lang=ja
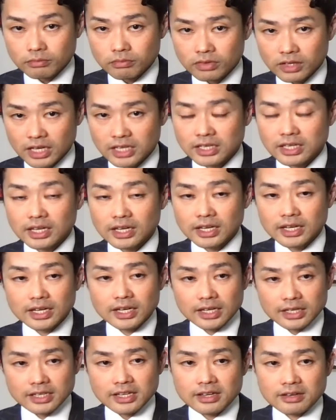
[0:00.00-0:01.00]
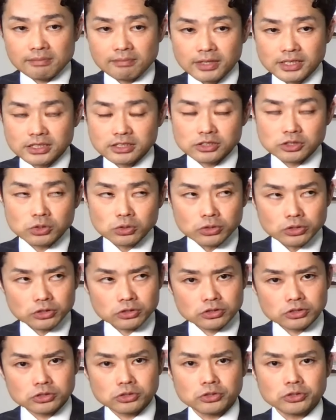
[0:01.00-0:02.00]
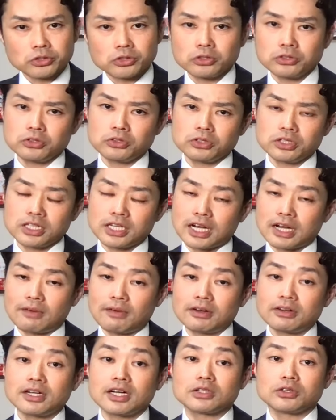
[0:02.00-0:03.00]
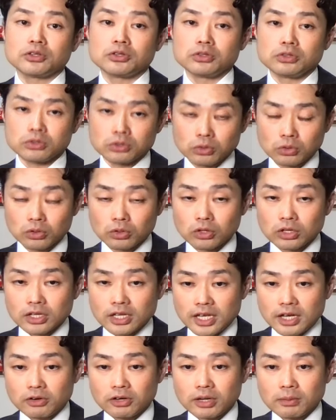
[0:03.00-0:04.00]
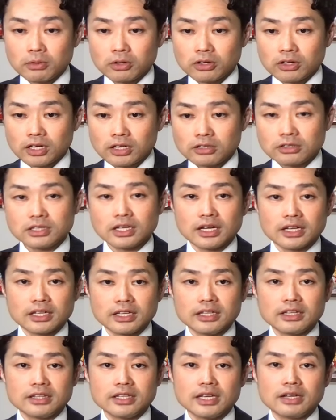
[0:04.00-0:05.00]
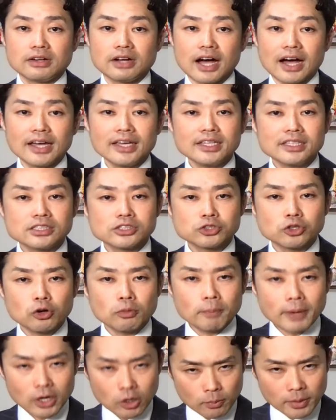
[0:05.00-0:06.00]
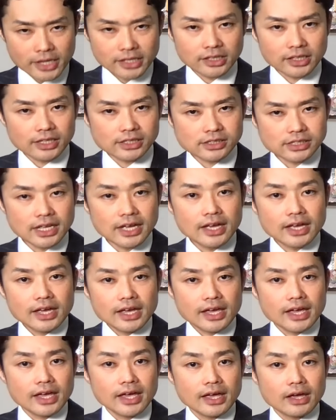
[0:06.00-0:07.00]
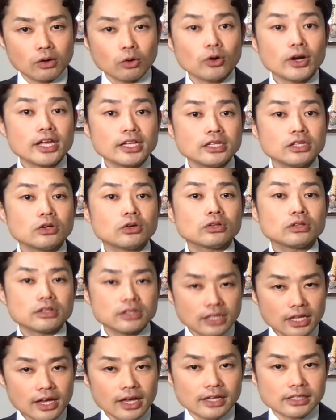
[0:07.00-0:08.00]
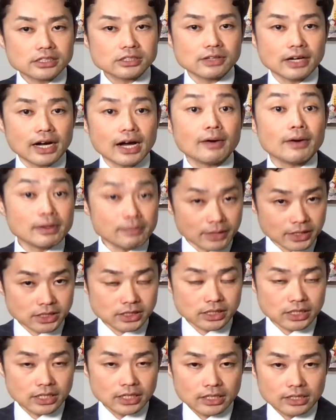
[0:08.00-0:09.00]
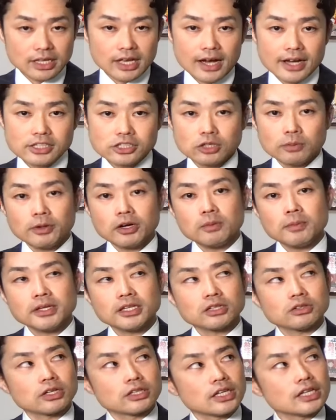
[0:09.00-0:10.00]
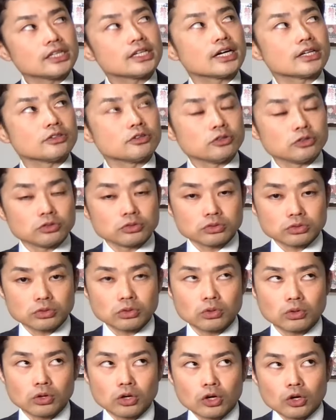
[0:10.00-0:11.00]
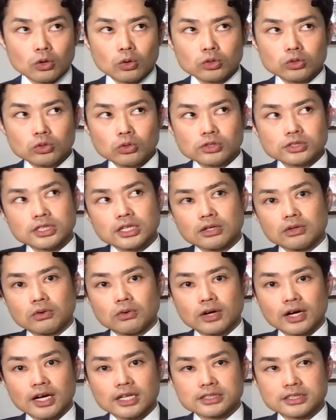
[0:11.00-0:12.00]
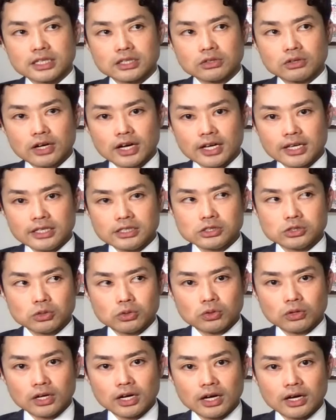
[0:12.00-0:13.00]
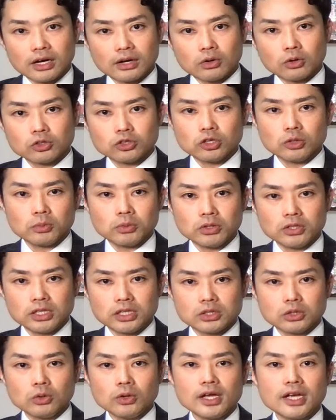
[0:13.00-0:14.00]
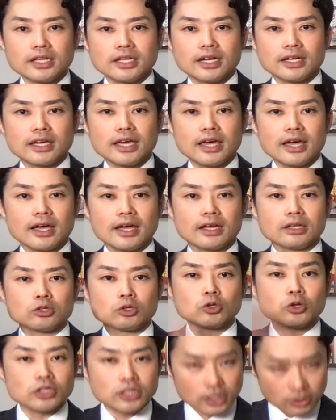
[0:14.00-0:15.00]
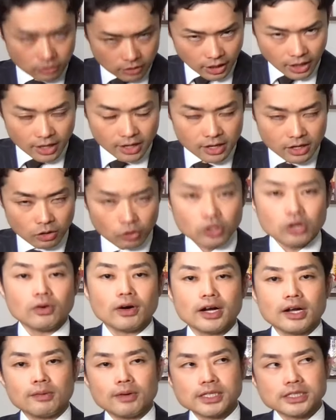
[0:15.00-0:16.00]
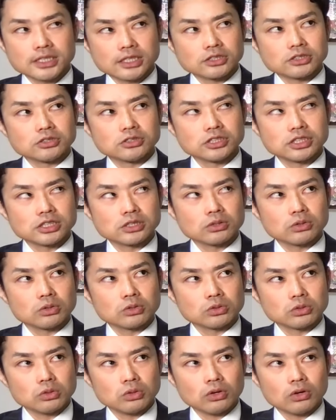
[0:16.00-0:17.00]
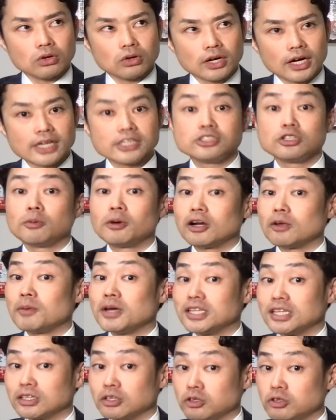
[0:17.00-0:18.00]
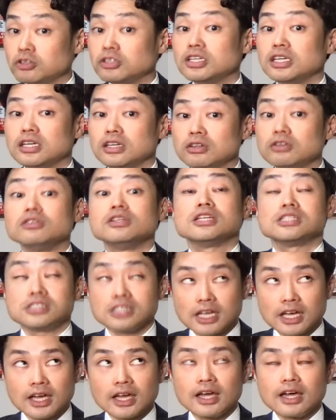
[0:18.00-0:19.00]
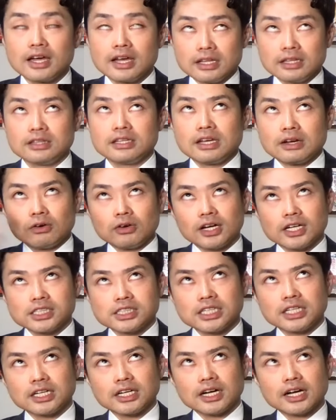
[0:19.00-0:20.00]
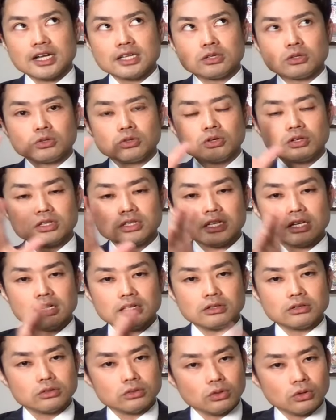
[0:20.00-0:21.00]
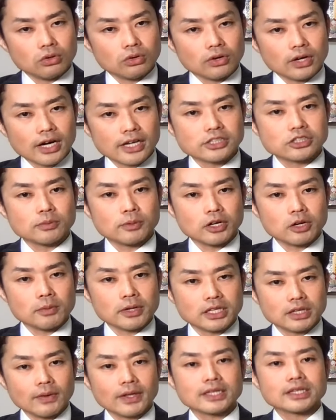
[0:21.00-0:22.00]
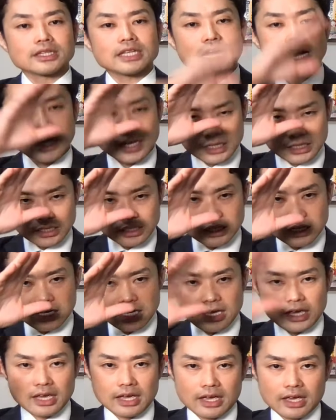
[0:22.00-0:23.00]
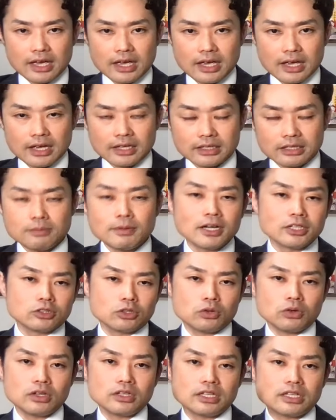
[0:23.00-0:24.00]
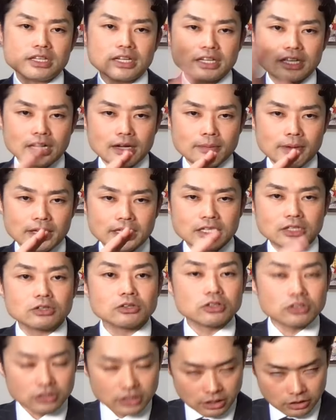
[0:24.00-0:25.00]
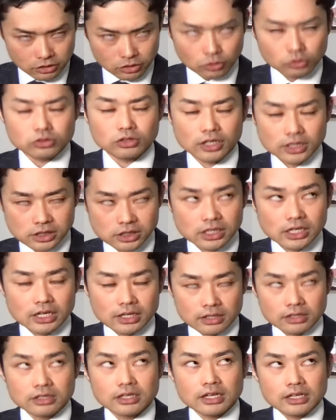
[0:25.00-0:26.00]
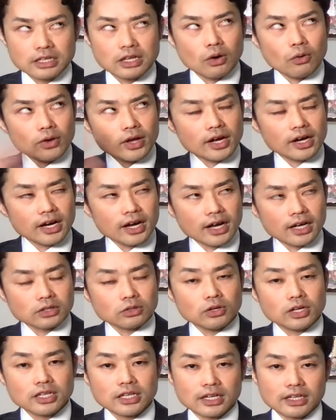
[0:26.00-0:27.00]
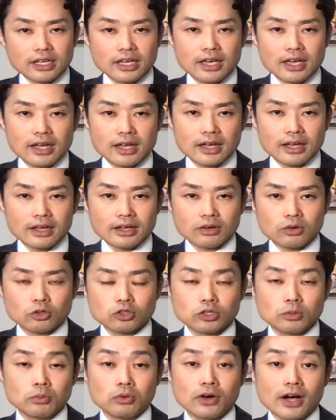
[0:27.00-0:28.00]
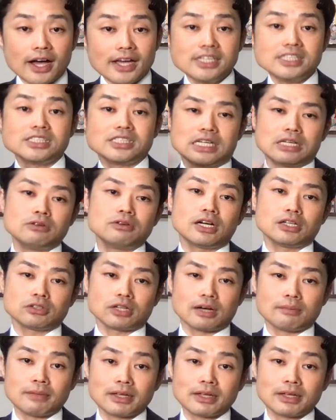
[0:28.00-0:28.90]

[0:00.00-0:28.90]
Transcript: はい。で、まずどういう状況によって変わるかというと、これは僕が普段言っている愛情バロメータですね。えー、これによって実は変わります。で、愛情バロメータとは何かというと、お父さんお母さんの愛情が子供にどれだけ届いているか。これを表した数値のことを愛情バロメーターというふうに言うんですね。うん、これがしっかり届いていると愛情バロメーターは高い。えー、うまく届いてなければ低くなるってことです。うん、で親がどれだけ子供を愛しているかとか